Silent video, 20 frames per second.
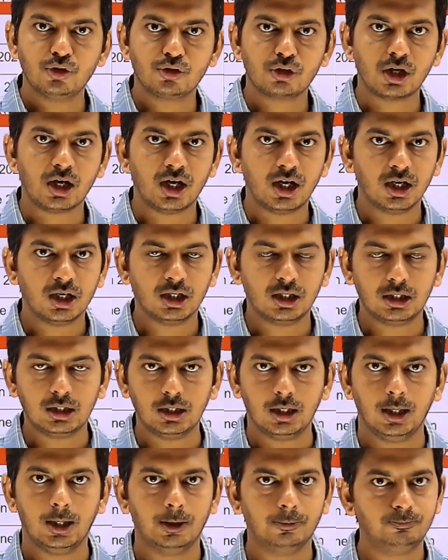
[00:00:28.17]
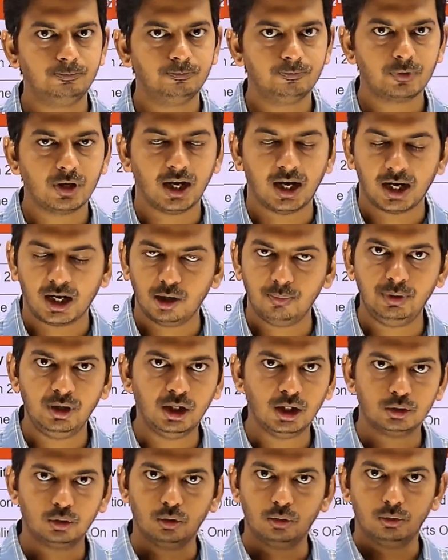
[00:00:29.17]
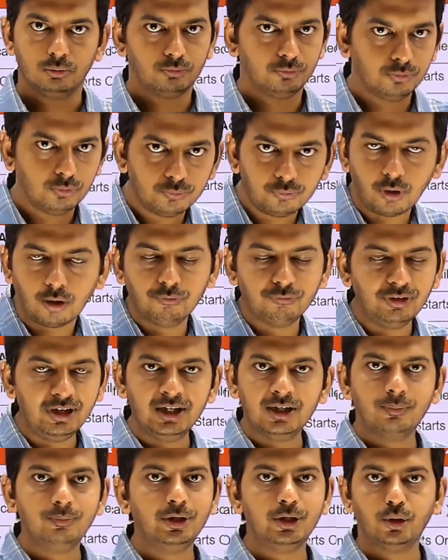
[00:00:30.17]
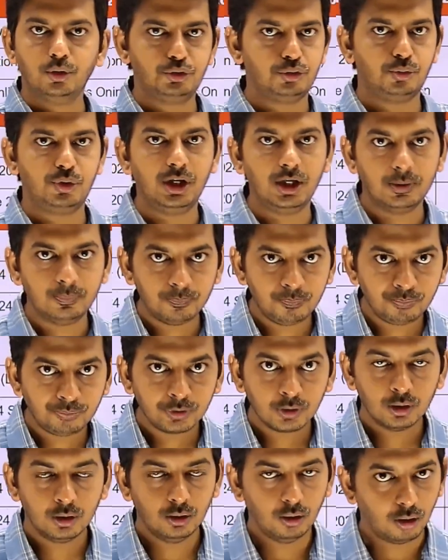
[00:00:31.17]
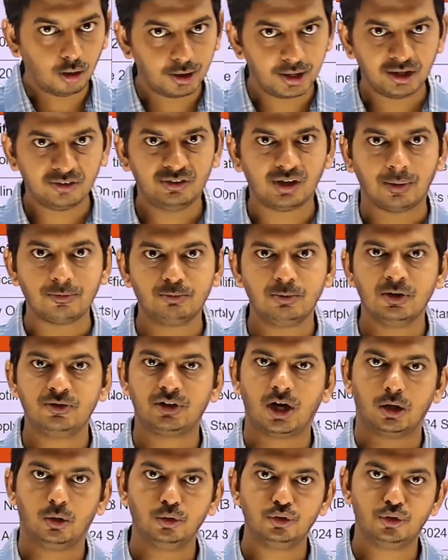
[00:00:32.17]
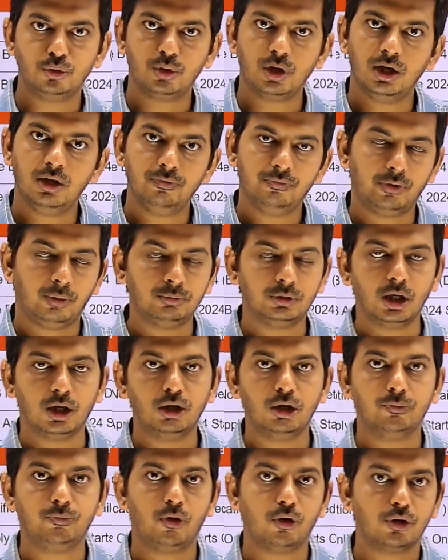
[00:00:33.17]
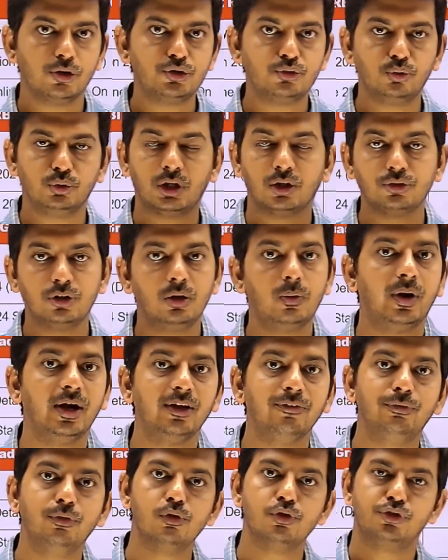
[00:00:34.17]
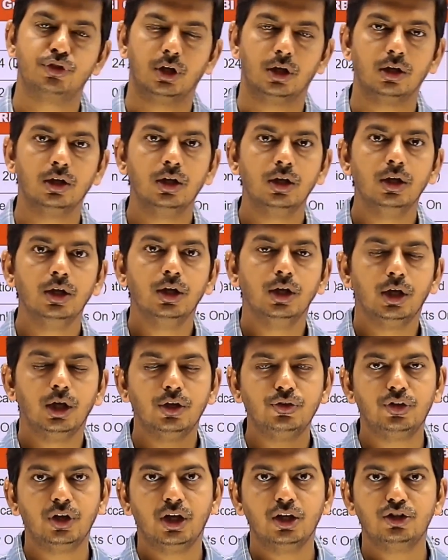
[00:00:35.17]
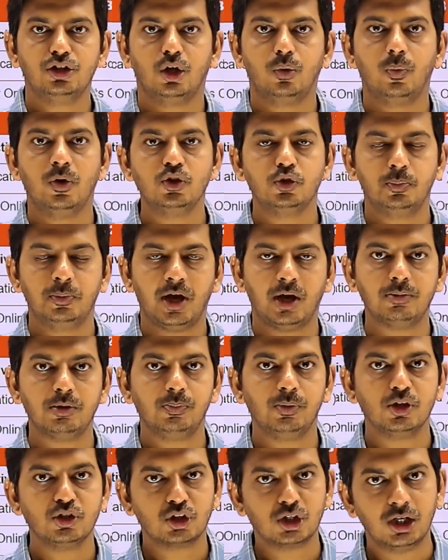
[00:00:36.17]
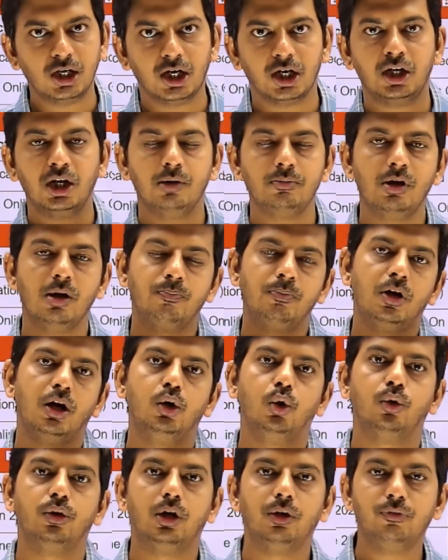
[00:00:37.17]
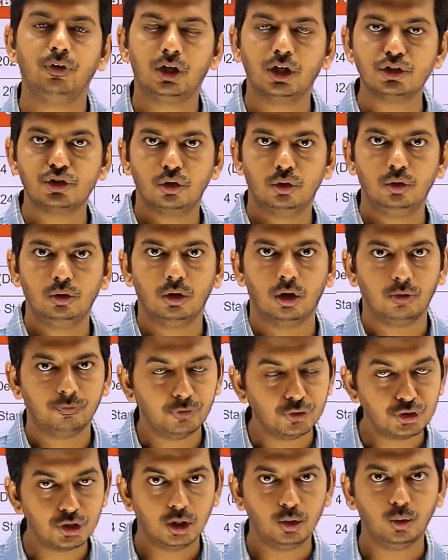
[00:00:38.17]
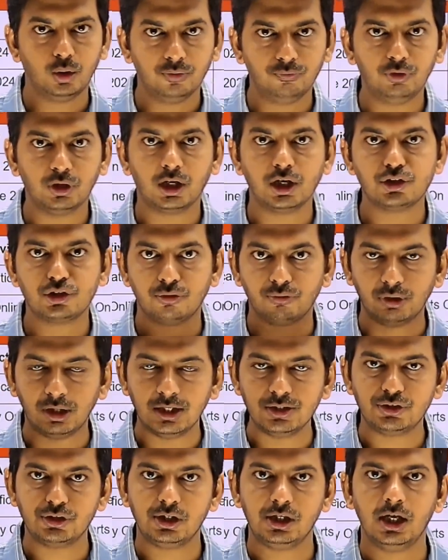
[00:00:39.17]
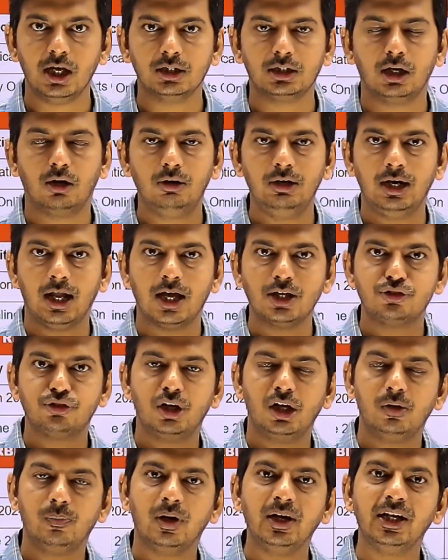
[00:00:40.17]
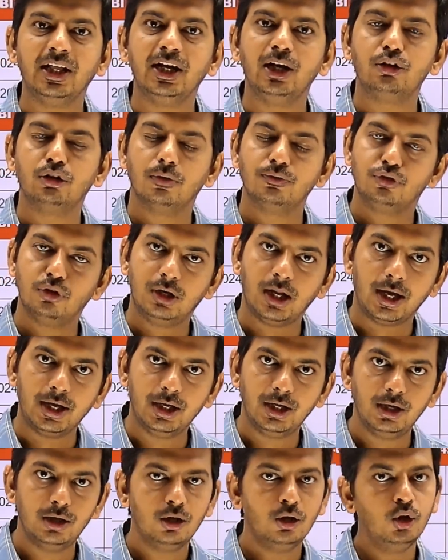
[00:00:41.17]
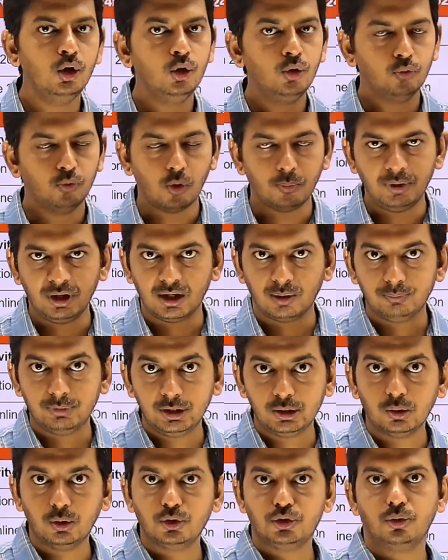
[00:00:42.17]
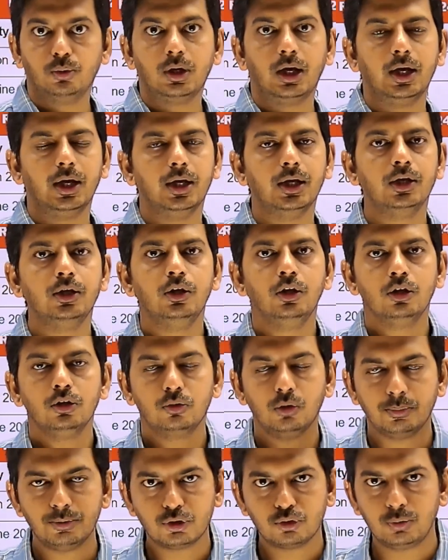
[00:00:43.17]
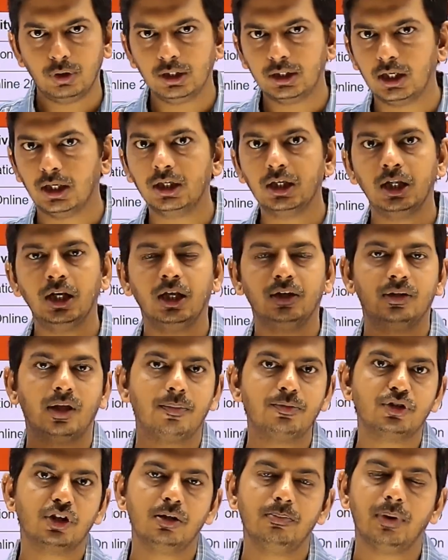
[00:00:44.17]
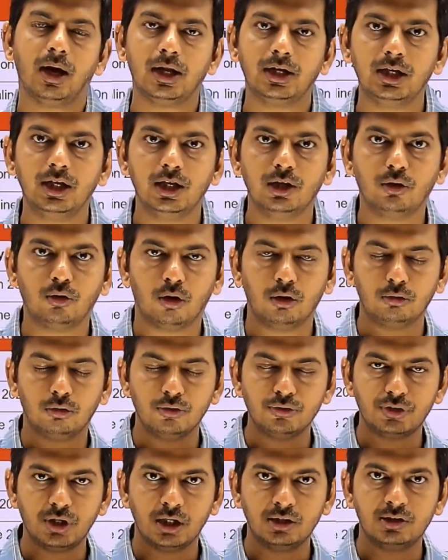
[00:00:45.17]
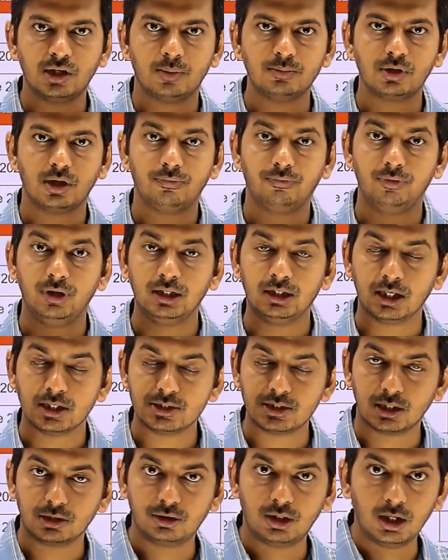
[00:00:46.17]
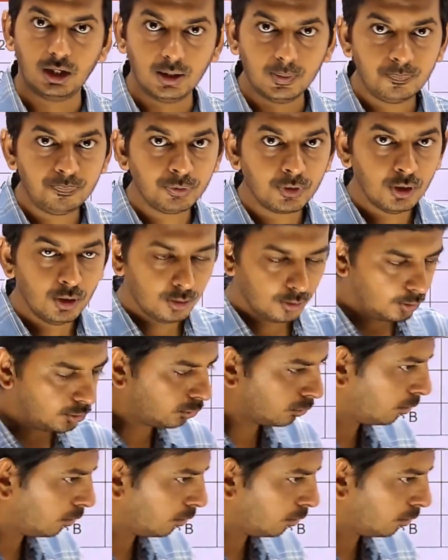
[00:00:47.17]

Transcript: का आर uh, का तो फॉर्म फिलिंग कम्प्लीट हो चुकी है और एग्जाम्स भी स्टार्ट हो चुके हैं फ्रॉम थर्ड ऑफ अगस्त 2024 से इसी के सिक्वेंस में आईबीपीएस क्लर्क ने भी अपना नोटिफिकेशन ऑफिशियल नोटिफिकेशन रिलीज किया था और लास्ट डेट ट्वेंटी ऑफ जुलाई है वो भी कंप्लीट हो चुका है तो स्टूडेंट किन किन एग्जाम्स की बारी है कौन कौन से एग्जाम्स आप फिल कर सकते हैं उसको